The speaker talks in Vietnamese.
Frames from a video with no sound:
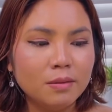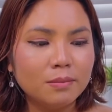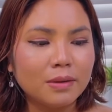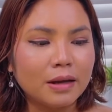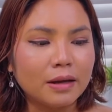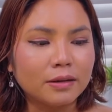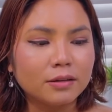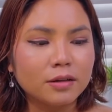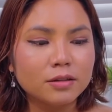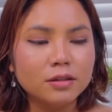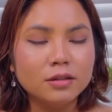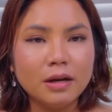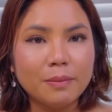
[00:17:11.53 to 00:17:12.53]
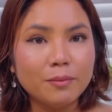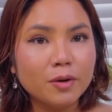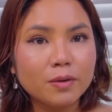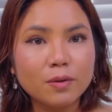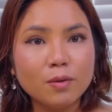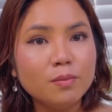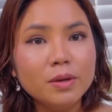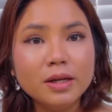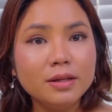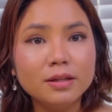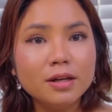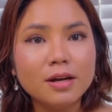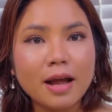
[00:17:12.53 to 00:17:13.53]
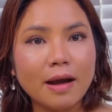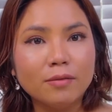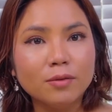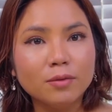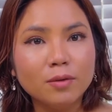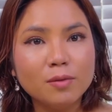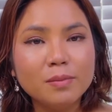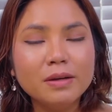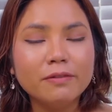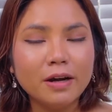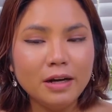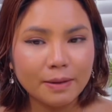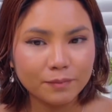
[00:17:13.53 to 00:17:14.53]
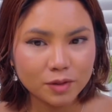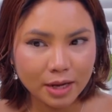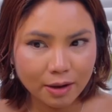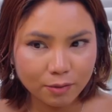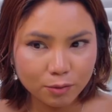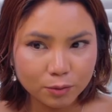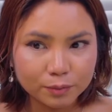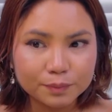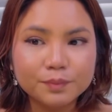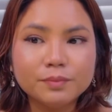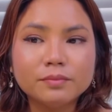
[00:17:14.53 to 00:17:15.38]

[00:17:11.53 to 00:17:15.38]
mà thật sự là Maria cũng không biết như thế nào luôn không biết phải làm sao luôn